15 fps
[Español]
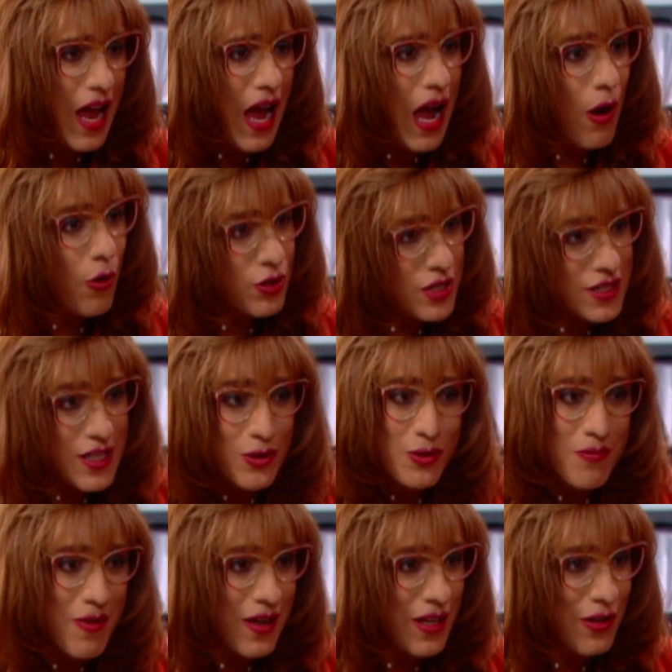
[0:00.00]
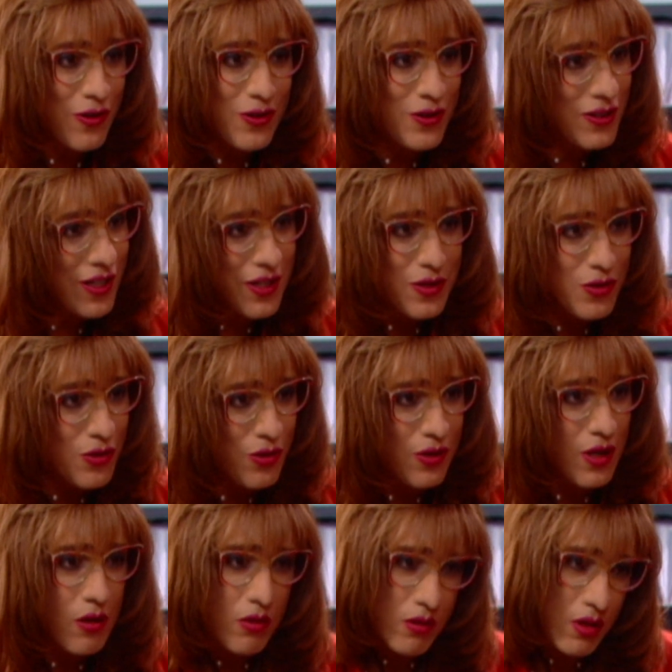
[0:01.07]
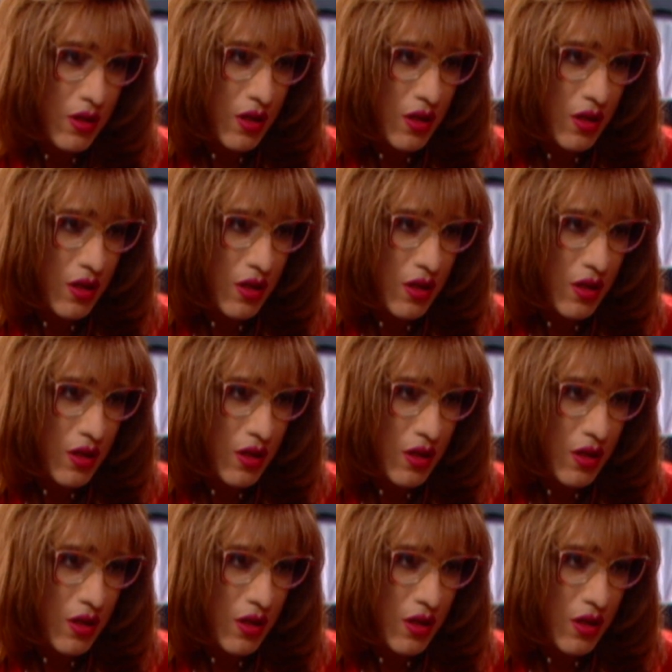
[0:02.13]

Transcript: ¿A vos es que tu marido no te ayuda o qué?